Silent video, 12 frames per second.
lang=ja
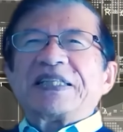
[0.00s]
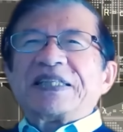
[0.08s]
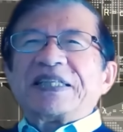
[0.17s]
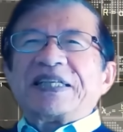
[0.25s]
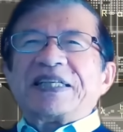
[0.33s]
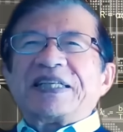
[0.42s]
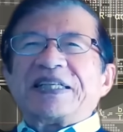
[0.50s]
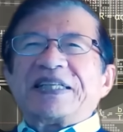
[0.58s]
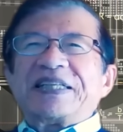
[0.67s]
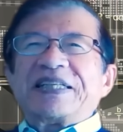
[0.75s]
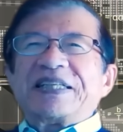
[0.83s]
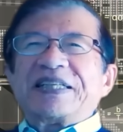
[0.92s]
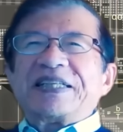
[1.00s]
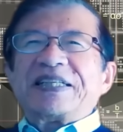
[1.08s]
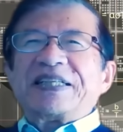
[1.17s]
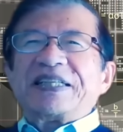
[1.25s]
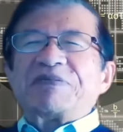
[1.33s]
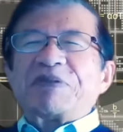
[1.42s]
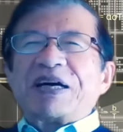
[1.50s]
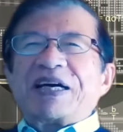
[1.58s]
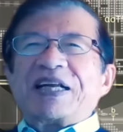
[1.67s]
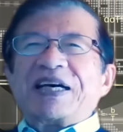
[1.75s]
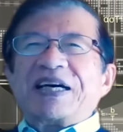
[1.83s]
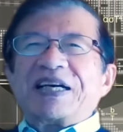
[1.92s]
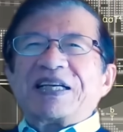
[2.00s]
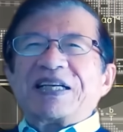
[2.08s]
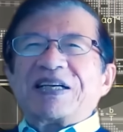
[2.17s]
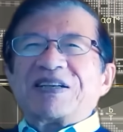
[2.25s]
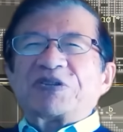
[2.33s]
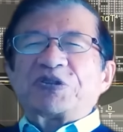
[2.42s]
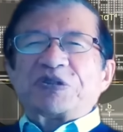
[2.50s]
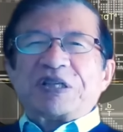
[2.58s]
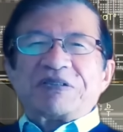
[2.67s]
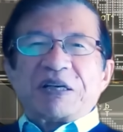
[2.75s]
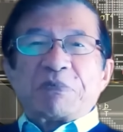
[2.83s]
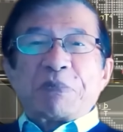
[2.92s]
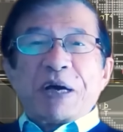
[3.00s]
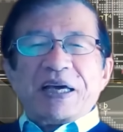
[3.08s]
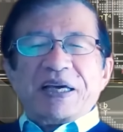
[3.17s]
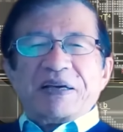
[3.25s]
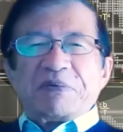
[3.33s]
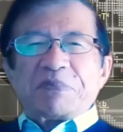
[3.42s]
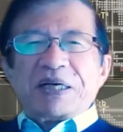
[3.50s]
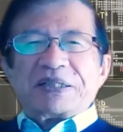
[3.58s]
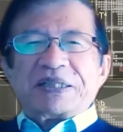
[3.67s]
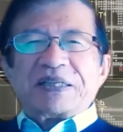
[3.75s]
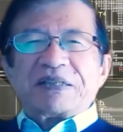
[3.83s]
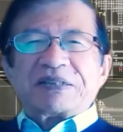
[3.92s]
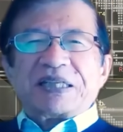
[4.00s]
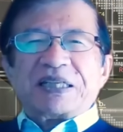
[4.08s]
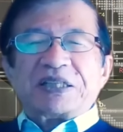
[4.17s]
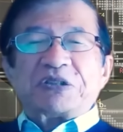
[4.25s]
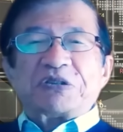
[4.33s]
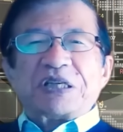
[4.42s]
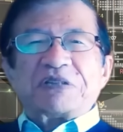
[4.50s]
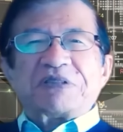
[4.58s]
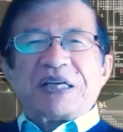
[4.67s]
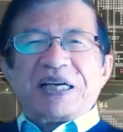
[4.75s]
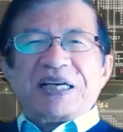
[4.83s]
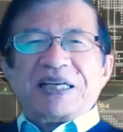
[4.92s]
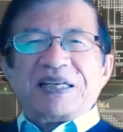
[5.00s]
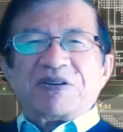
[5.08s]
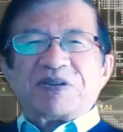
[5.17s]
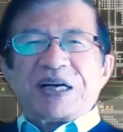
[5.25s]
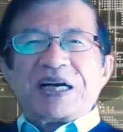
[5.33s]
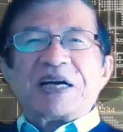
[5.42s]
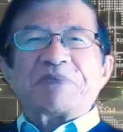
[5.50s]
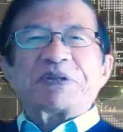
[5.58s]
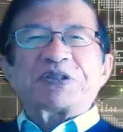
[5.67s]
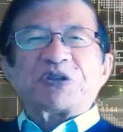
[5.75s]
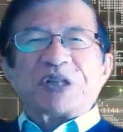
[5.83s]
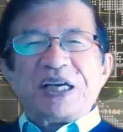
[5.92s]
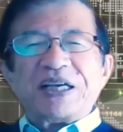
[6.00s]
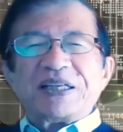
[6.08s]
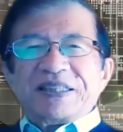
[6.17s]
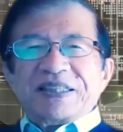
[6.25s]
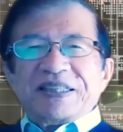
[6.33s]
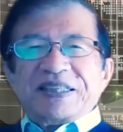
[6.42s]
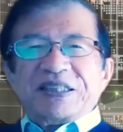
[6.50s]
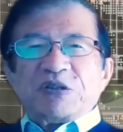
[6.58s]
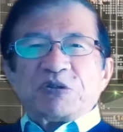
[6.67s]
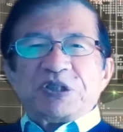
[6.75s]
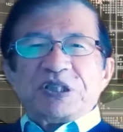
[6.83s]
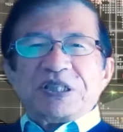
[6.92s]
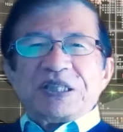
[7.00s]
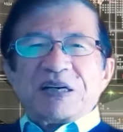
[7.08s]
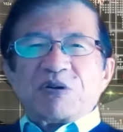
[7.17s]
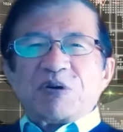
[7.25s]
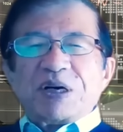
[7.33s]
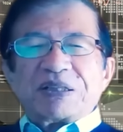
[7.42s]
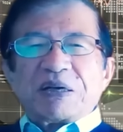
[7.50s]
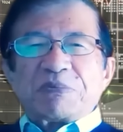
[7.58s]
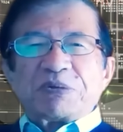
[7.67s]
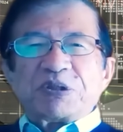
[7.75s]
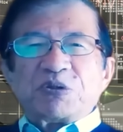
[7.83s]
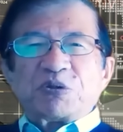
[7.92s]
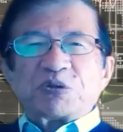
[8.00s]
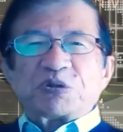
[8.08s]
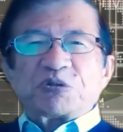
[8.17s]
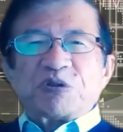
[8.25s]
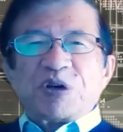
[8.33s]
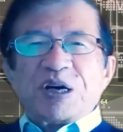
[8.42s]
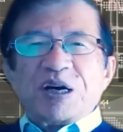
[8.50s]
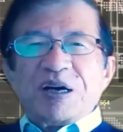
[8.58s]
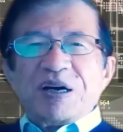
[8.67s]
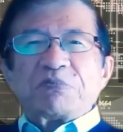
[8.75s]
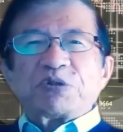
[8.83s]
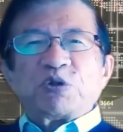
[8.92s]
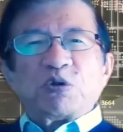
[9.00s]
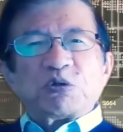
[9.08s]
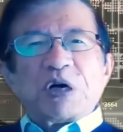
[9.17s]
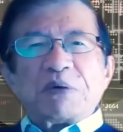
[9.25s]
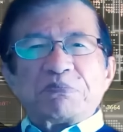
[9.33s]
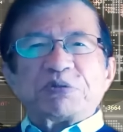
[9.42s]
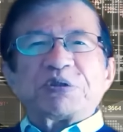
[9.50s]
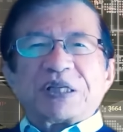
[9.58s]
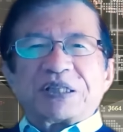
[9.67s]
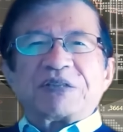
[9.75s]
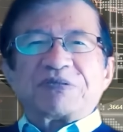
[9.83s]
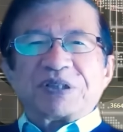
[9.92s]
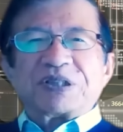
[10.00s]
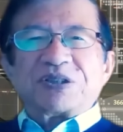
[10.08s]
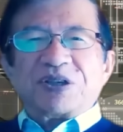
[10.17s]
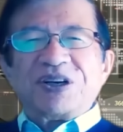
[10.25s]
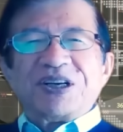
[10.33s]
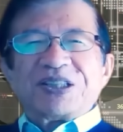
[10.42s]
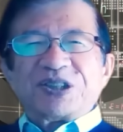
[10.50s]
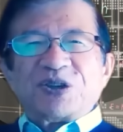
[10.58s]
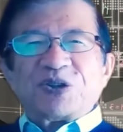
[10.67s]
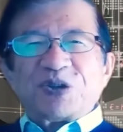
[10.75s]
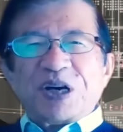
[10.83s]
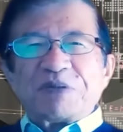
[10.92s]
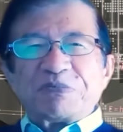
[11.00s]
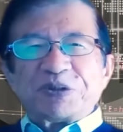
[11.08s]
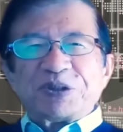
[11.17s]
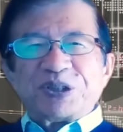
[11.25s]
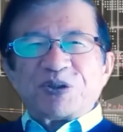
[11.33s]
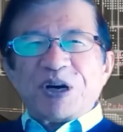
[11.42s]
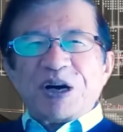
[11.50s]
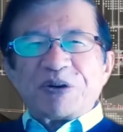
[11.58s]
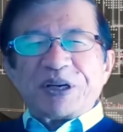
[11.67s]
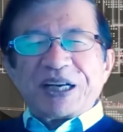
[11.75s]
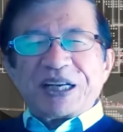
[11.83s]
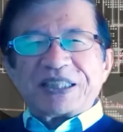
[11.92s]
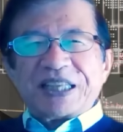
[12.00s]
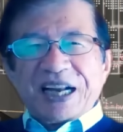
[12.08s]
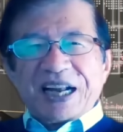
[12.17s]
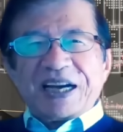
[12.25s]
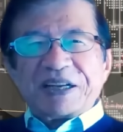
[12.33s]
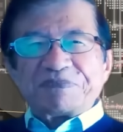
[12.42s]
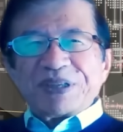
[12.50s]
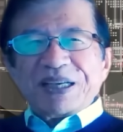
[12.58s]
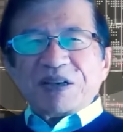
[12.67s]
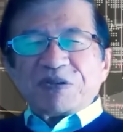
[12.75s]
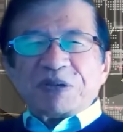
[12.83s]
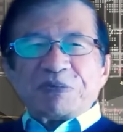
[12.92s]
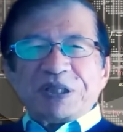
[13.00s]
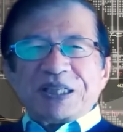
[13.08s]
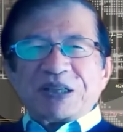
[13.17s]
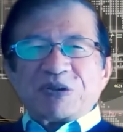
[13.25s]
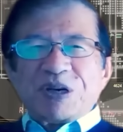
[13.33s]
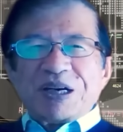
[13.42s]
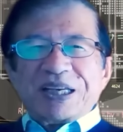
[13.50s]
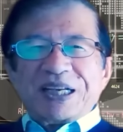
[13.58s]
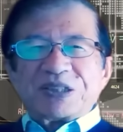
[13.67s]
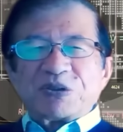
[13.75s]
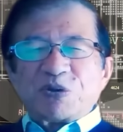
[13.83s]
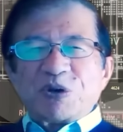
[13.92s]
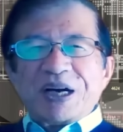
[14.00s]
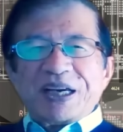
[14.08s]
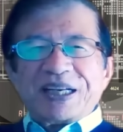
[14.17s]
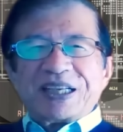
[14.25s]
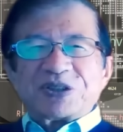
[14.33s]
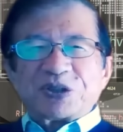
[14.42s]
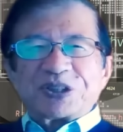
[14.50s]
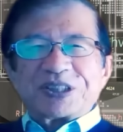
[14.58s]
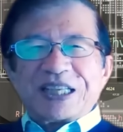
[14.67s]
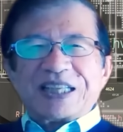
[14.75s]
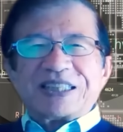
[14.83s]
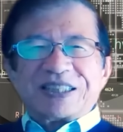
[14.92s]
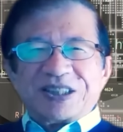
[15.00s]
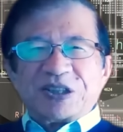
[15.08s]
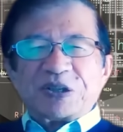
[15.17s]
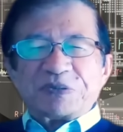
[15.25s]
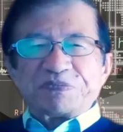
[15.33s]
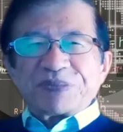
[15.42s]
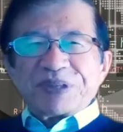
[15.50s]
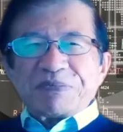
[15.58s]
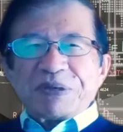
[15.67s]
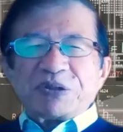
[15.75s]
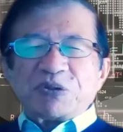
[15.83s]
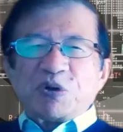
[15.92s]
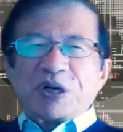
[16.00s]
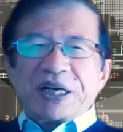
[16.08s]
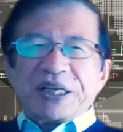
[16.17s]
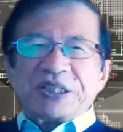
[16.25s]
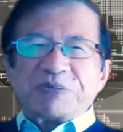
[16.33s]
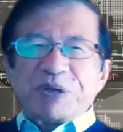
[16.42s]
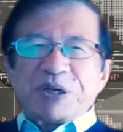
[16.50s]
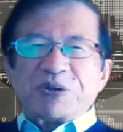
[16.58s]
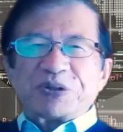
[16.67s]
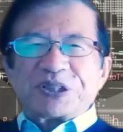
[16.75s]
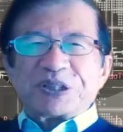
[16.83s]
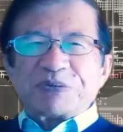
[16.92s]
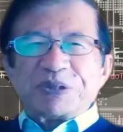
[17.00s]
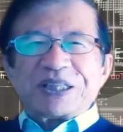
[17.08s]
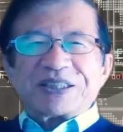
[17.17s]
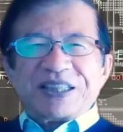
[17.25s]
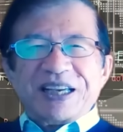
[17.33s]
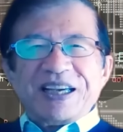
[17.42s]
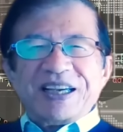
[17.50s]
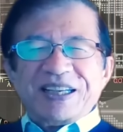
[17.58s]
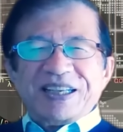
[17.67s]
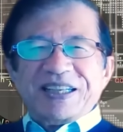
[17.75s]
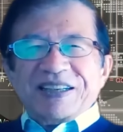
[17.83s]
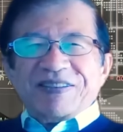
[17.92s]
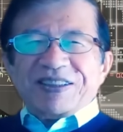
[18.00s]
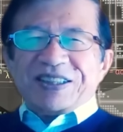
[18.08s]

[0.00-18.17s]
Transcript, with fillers: えー、今から50年ぐらい前、まあ1970年ぐらいを考えますとね、日本人がご飯食べる量っていうのは、ちょうど半分になってるんですよ。ちょうど半分にご飯を減らしたら、これみんなでご飯減らそう、ご飯減らそうっつったんですよ。まあ、農家いじめようって言ってもいいですね。まあ、